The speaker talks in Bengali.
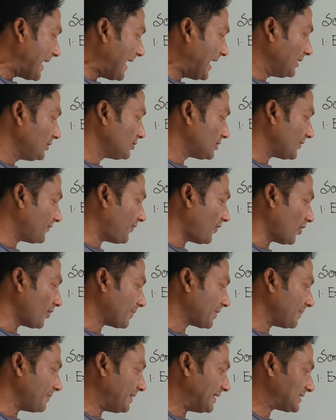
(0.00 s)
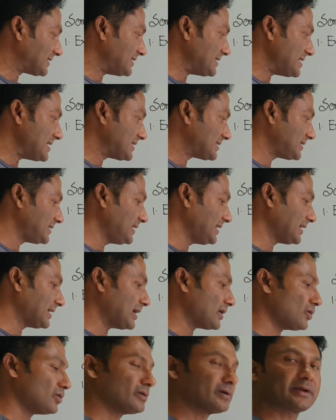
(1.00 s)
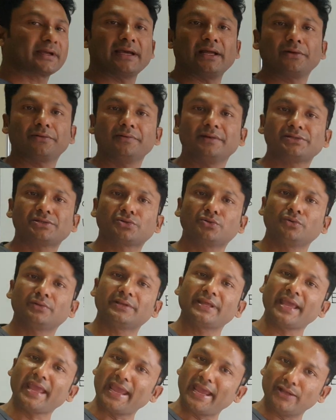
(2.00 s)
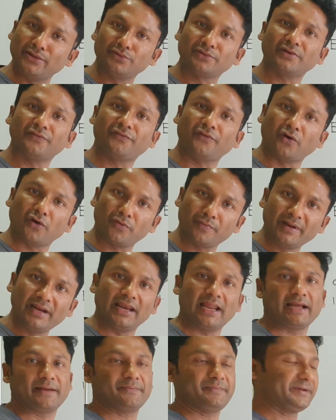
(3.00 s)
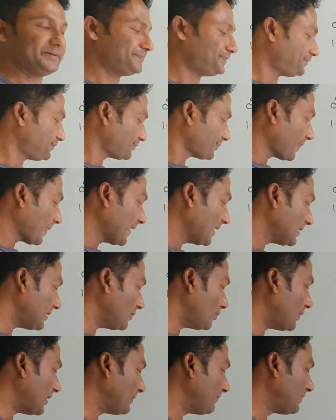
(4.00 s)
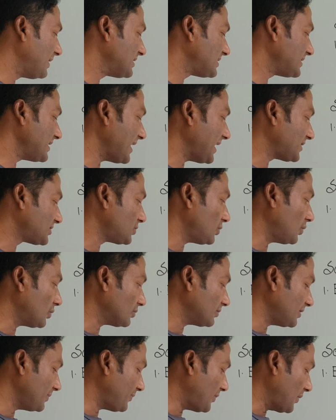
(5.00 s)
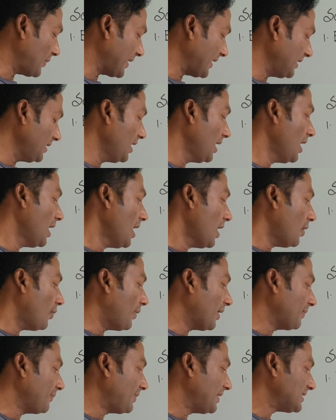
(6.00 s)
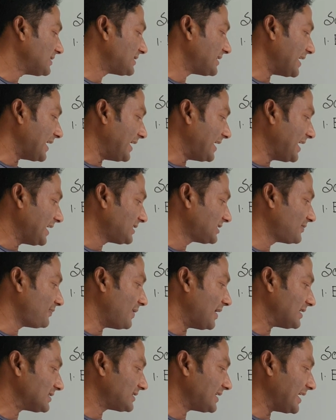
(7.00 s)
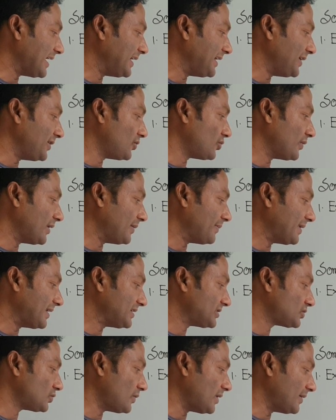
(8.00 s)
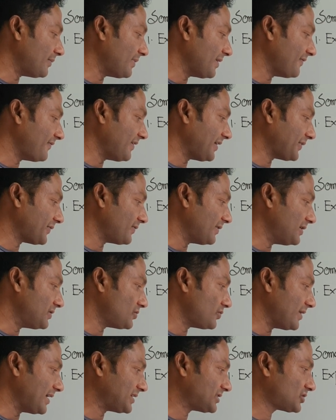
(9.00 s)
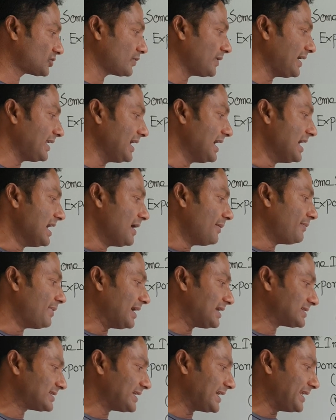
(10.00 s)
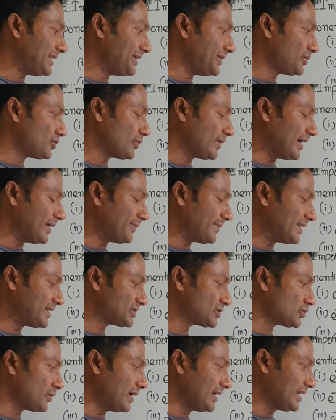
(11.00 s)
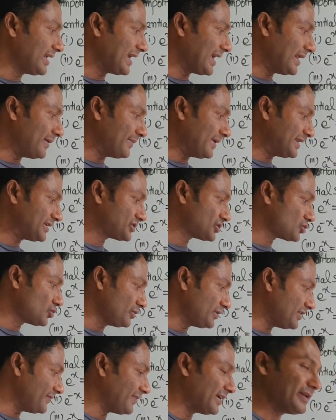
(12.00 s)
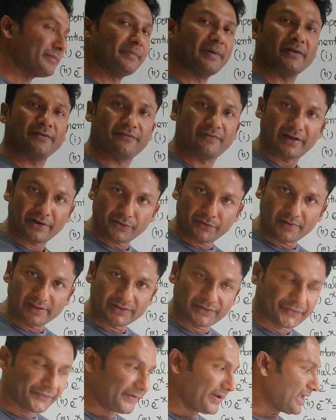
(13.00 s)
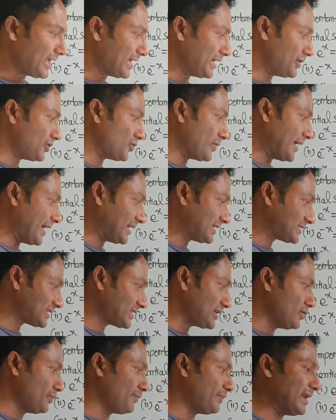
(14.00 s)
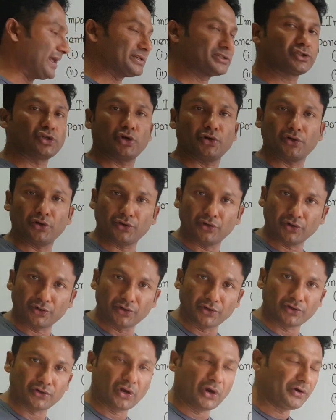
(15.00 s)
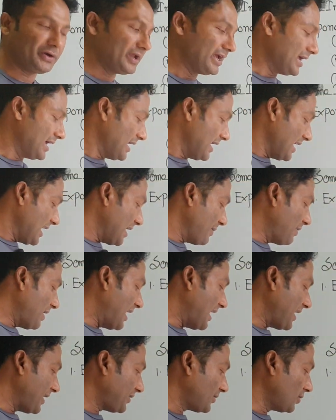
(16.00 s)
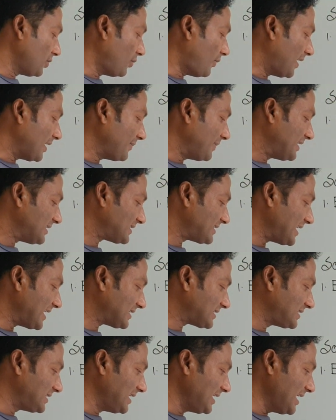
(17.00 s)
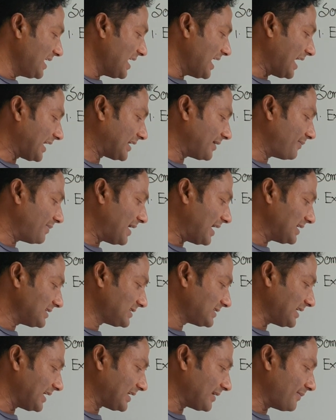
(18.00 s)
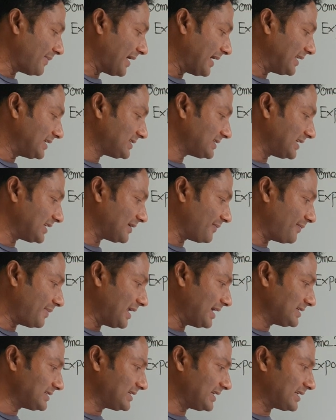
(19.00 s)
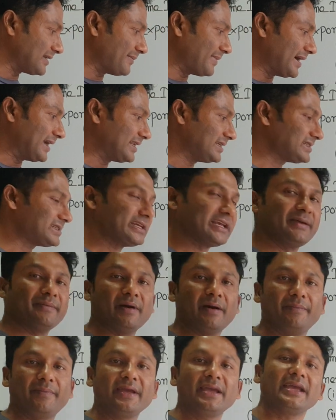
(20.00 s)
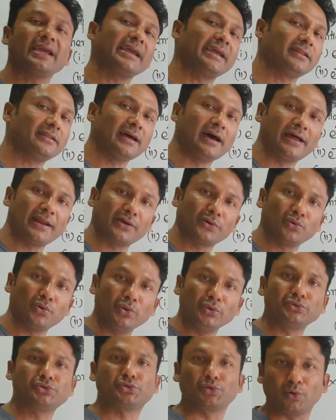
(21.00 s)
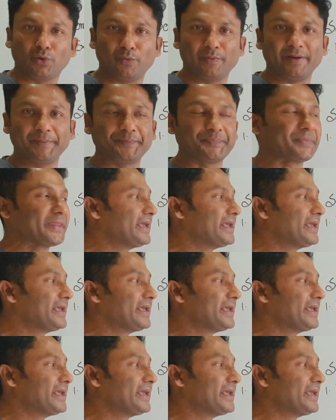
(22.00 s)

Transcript: এই দুটো ফর্মকে বেছে নিয়েছি কারণ ক্যালকুলাস করতে এই দুটো ফর্মই লাগবে তাহলে ওয়ান প্লাস এক্স হোল টু দি পর এন ওয়ান প্লাস এন এক্স প্লাস এন ইন্টু এন মাইনাস ওয়ান বাই ফ্যাক্টোরিয়াল টু এক্স স্কোয়ার প্লাস এন ইন্টু এন মাইনাস ওয়ান এন মাইনাস টু ডিভাইডেড বাই ফ্যাক্টোরিয়াল থ্রি ইন্টু এক্স কিউব প্লাস ডট ডট ডট ডট ডট এবং আরেকটা হলো ওয়ান মাইনাস এক্স দিলে একটা প্লাস একটা মাইনাস একটা প্লাস একটা মাইনাস এভাবে এই ধারাগুলো চলবে